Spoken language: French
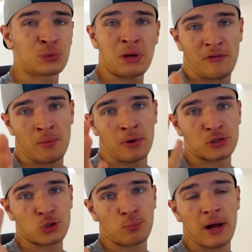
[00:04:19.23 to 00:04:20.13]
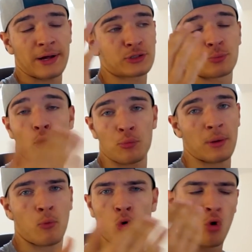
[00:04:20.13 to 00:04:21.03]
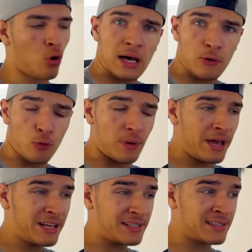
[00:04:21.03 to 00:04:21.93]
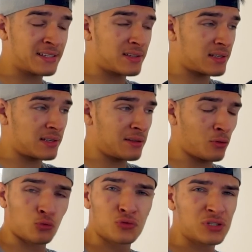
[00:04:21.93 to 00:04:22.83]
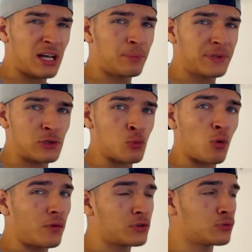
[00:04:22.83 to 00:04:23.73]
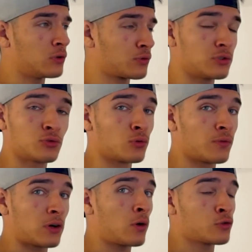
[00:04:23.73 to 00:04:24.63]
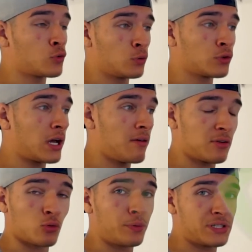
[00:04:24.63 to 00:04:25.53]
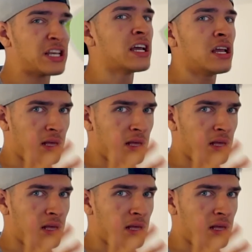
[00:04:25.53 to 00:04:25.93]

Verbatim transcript: de performances dans par exemple Premiere Pro, OBS, dans tout ce qui est application professionnelle. Donc si tu comptes faire quoi que ce soit d'autre avec ton PC,